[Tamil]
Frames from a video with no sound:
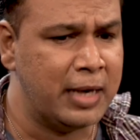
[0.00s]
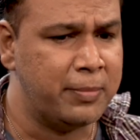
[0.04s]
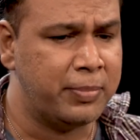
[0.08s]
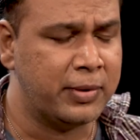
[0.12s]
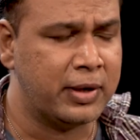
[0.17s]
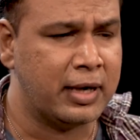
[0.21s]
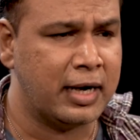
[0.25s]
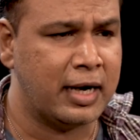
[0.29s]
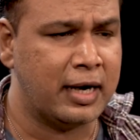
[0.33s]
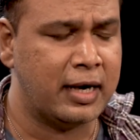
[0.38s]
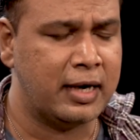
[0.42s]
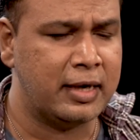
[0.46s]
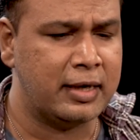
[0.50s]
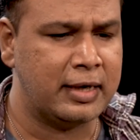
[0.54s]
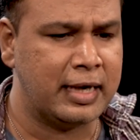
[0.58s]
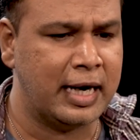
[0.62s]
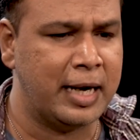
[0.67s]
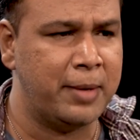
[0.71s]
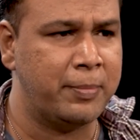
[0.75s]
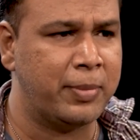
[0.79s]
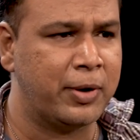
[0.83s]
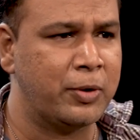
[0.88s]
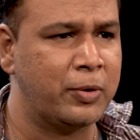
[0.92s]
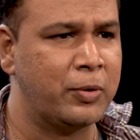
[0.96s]
நடிப்புக்காக
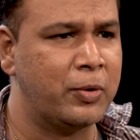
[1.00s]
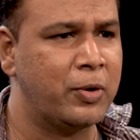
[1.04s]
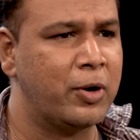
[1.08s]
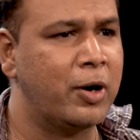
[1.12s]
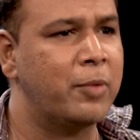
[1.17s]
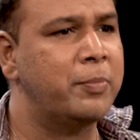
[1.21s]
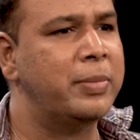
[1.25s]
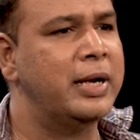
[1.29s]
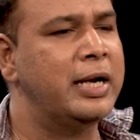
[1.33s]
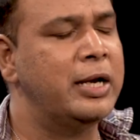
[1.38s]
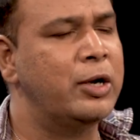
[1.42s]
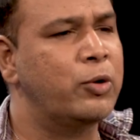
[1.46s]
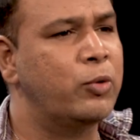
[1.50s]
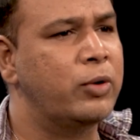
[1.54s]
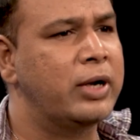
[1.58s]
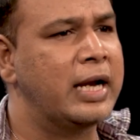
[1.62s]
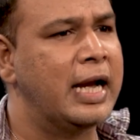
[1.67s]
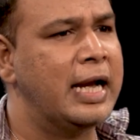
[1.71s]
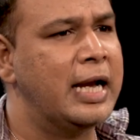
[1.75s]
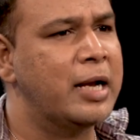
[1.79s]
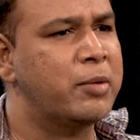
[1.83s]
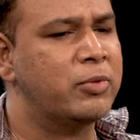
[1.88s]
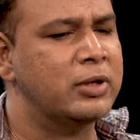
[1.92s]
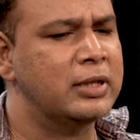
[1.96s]
ட்ரை பண்ணணும் அப்படின்ற ஒரு
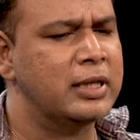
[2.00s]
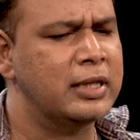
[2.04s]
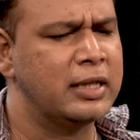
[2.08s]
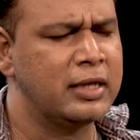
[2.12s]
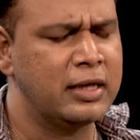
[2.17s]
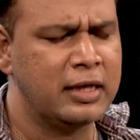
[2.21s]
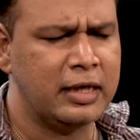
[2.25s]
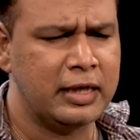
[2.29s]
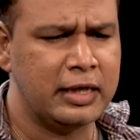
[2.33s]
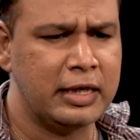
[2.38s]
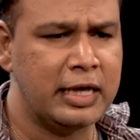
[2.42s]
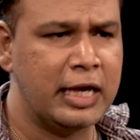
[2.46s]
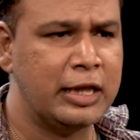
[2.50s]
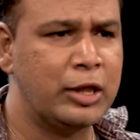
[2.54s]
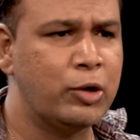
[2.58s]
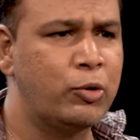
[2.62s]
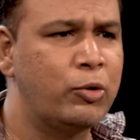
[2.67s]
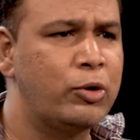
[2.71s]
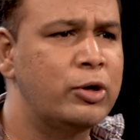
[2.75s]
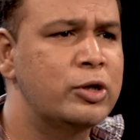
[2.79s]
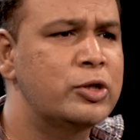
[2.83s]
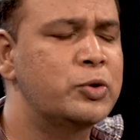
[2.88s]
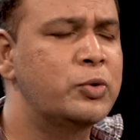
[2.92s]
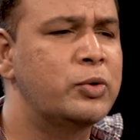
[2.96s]
எண்ணம் வந்தது ஏதோ
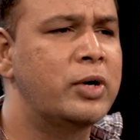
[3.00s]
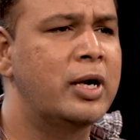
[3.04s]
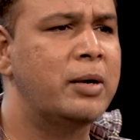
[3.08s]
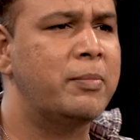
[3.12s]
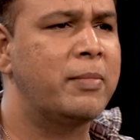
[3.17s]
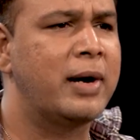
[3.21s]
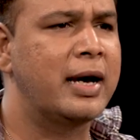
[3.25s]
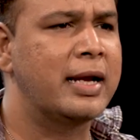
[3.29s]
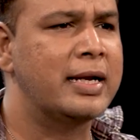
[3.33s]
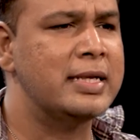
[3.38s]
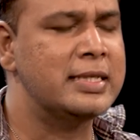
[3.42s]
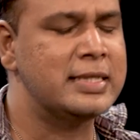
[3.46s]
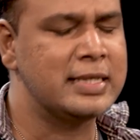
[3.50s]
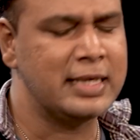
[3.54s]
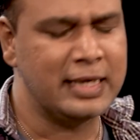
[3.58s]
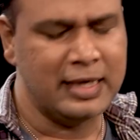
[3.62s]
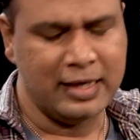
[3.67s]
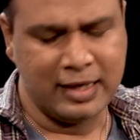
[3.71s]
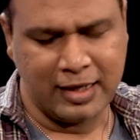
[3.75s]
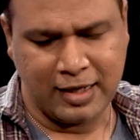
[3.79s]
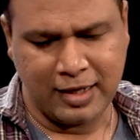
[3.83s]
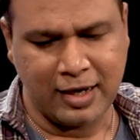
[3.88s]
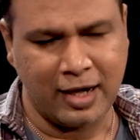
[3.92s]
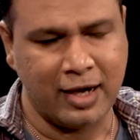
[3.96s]
ஒரு சூழல் மாறிச்சு
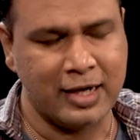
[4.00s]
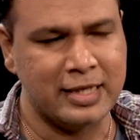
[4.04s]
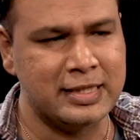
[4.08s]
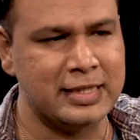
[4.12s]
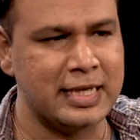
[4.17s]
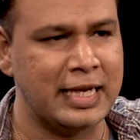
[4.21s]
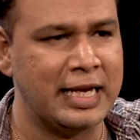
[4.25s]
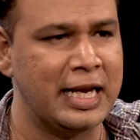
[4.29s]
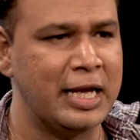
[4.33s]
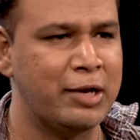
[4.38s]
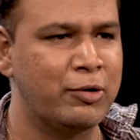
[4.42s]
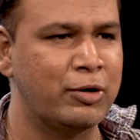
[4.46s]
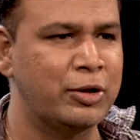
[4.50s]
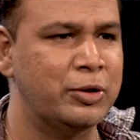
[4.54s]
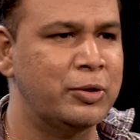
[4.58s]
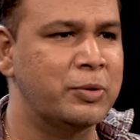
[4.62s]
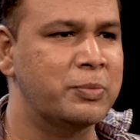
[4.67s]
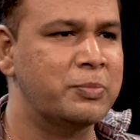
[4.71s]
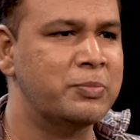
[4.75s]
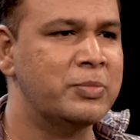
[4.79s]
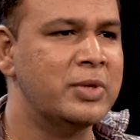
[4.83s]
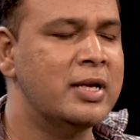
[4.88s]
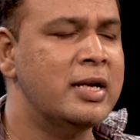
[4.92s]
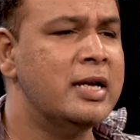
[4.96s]
நாங்கள் சென்னை
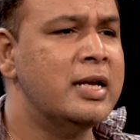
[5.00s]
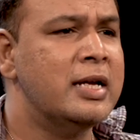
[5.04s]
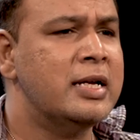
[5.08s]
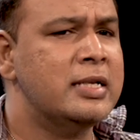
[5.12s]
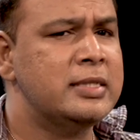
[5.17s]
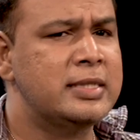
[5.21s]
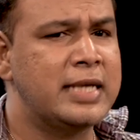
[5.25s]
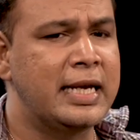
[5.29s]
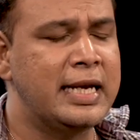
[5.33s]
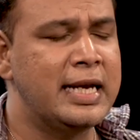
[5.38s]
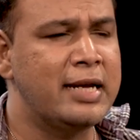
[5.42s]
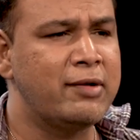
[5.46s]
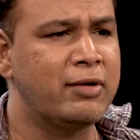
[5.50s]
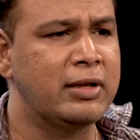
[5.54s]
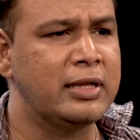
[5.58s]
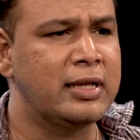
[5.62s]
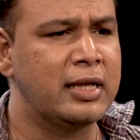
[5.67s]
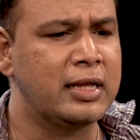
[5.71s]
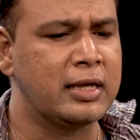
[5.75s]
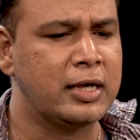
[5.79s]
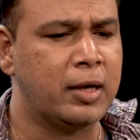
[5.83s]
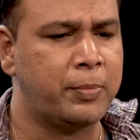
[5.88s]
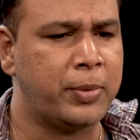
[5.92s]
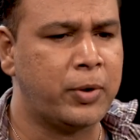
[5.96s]
வந்தோம் சென்னை
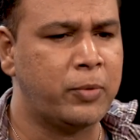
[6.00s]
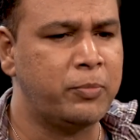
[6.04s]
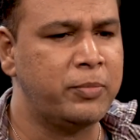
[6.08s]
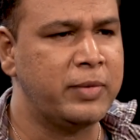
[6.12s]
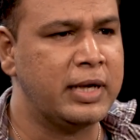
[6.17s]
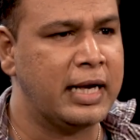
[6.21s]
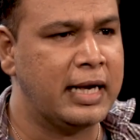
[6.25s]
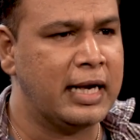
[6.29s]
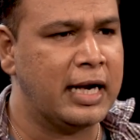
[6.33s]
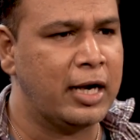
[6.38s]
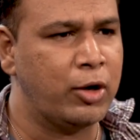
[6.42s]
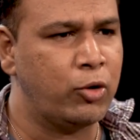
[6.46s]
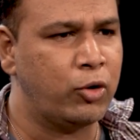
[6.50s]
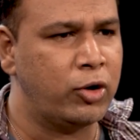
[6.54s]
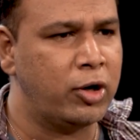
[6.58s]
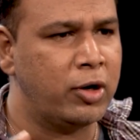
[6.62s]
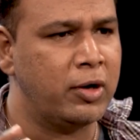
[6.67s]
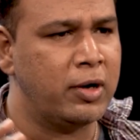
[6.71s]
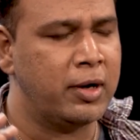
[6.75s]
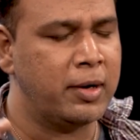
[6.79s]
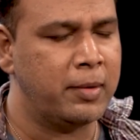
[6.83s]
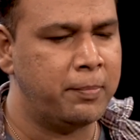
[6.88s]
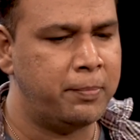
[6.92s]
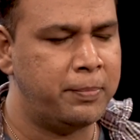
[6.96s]
வந்ததுக்கப்புறம் என்னால் ஒரு
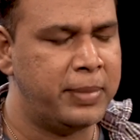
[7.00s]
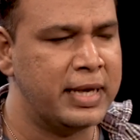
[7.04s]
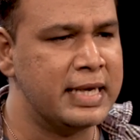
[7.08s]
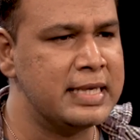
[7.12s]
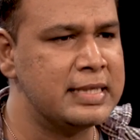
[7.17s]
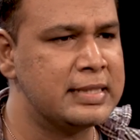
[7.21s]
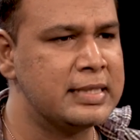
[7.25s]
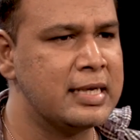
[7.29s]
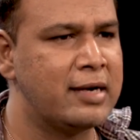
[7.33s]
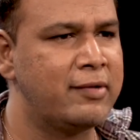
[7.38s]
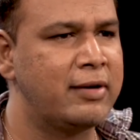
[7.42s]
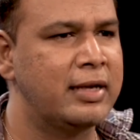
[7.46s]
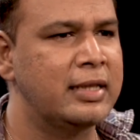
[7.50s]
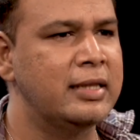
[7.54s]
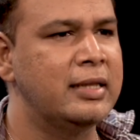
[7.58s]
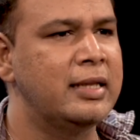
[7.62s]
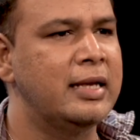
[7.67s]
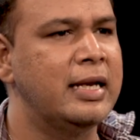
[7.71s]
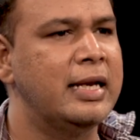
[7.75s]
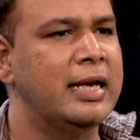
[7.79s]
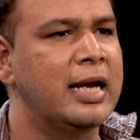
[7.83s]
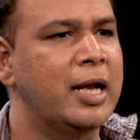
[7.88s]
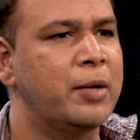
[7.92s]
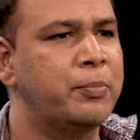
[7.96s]
பெருசாக
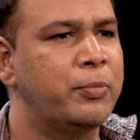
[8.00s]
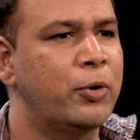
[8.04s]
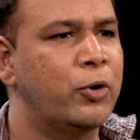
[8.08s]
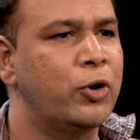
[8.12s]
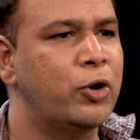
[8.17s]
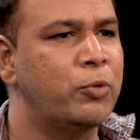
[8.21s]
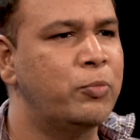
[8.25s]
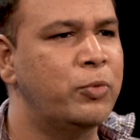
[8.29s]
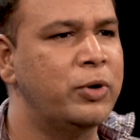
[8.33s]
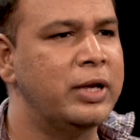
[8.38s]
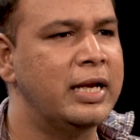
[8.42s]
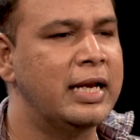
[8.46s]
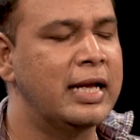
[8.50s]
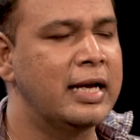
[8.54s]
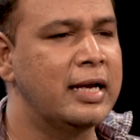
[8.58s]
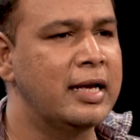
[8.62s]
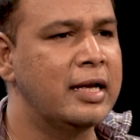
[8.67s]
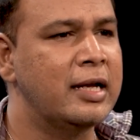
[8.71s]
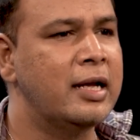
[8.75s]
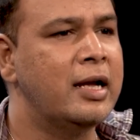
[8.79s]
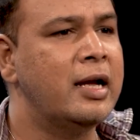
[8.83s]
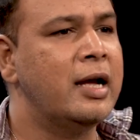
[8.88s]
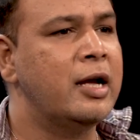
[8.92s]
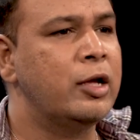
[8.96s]
வந்து என்னால் போக முடியல
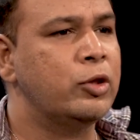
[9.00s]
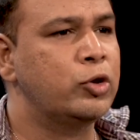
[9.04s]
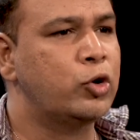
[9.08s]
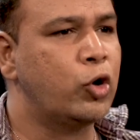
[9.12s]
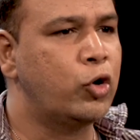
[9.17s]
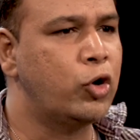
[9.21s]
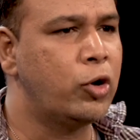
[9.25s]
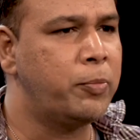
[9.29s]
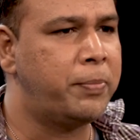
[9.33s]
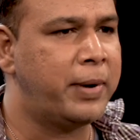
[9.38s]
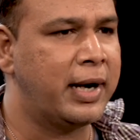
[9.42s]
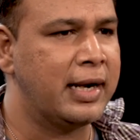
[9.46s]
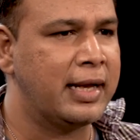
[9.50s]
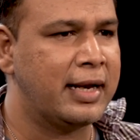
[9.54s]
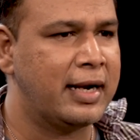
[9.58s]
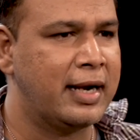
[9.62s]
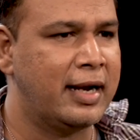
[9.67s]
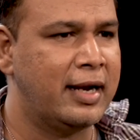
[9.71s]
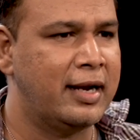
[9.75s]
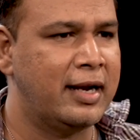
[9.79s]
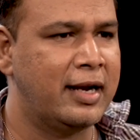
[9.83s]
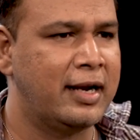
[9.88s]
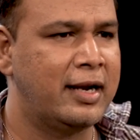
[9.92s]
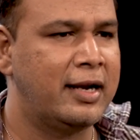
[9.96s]

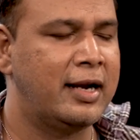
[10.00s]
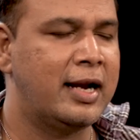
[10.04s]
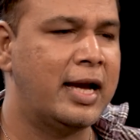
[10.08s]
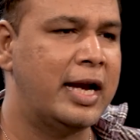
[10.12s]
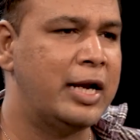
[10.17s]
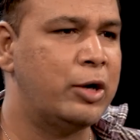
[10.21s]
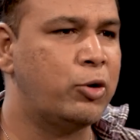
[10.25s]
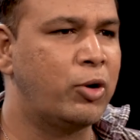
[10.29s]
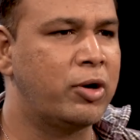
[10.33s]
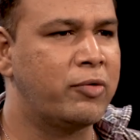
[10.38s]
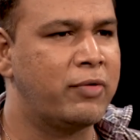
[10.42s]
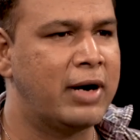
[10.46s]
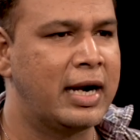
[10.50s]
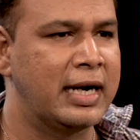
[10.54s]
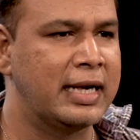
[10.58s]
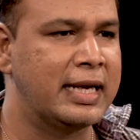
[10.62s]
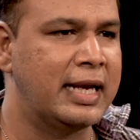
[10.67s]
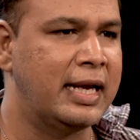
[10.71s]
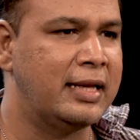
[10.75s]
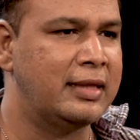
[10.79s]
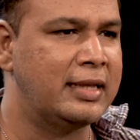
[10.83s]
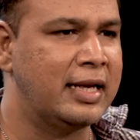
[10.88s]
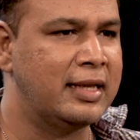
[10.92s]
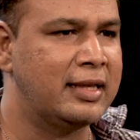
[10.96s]
தொகுப்பாளராக நான் என்னோடய
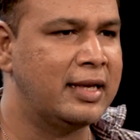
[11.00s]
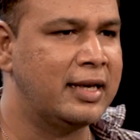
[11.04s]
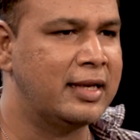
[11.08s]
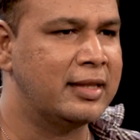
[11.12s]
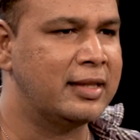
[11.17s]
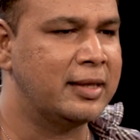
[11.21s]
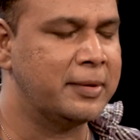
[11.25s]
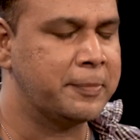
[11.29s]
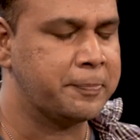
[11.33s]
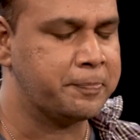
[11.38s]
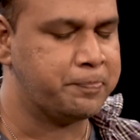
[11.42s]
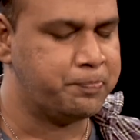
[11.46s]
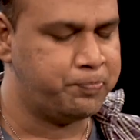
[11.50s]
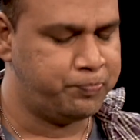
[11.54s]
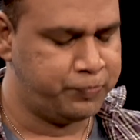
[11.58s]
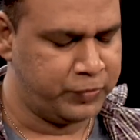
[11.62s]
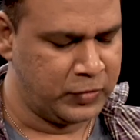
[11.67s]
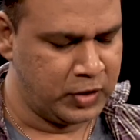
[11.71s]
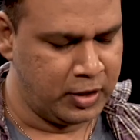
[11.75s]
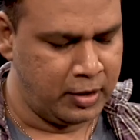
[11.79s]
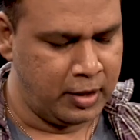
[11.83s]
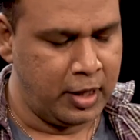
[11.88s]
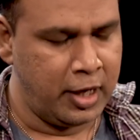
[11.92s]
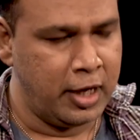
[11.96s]
வாழ்க்கையை தேர்ந்தெடுத்தேன்
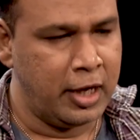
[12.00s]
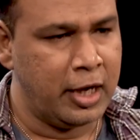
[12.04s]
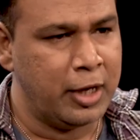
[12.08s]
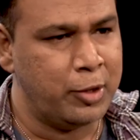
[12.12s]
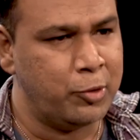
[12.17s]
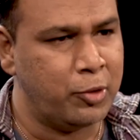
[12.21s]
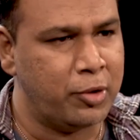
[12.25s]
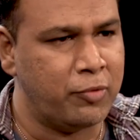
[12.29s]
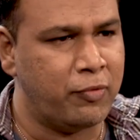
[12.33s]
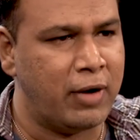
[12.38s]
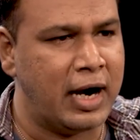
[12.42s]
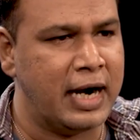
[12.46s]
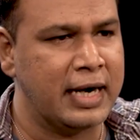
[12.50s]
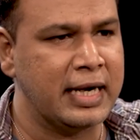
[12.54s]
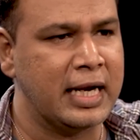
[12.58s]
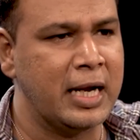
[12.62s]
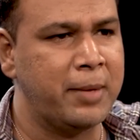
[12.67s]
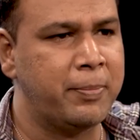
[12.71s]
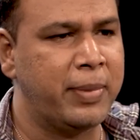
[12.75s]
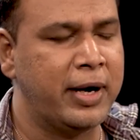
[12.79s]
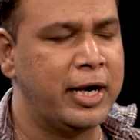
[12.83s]
என்னோடய வாழ்க்கை